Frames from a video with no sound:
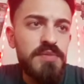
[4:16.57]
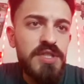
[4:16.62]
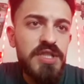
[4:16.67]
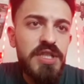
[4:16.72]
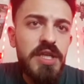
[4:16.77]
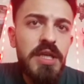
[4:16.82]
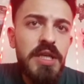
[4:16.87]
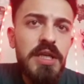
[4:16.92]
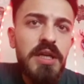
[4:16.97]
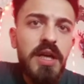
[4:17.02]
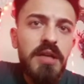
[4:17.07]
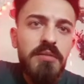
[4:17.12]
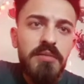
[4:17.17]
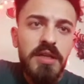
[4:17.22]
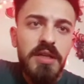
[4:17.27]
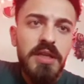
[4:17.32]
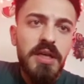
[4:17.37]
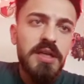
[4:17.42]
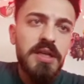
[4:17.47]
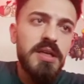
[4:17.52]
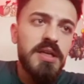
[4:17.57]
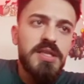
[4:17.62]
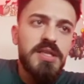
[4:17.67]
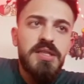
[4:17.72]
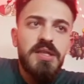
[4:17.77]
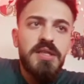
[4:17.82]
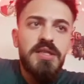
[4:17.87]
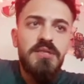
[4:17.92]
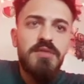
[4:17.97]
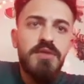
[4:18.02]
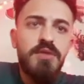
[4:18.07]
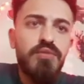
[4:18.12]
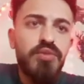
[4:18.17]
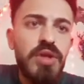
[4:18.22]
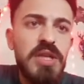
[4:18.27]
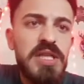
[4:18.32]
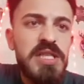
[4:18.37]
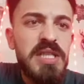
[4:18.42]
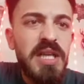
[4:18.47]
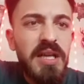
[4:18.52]
bir şey kalmadı arkadaşlar. Şimdi
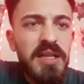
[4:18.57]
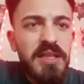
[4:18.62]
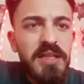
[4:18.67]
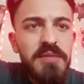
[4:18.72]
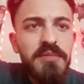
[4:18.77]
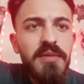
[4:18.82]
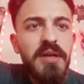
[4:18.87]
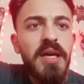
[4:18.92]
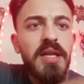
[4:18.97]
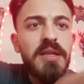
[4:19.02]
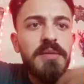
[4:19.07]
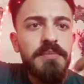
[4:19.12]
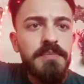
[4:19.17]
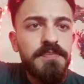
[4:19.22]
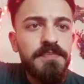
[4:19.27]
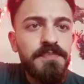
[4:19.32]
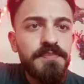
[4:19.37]
buna saldırmayalım.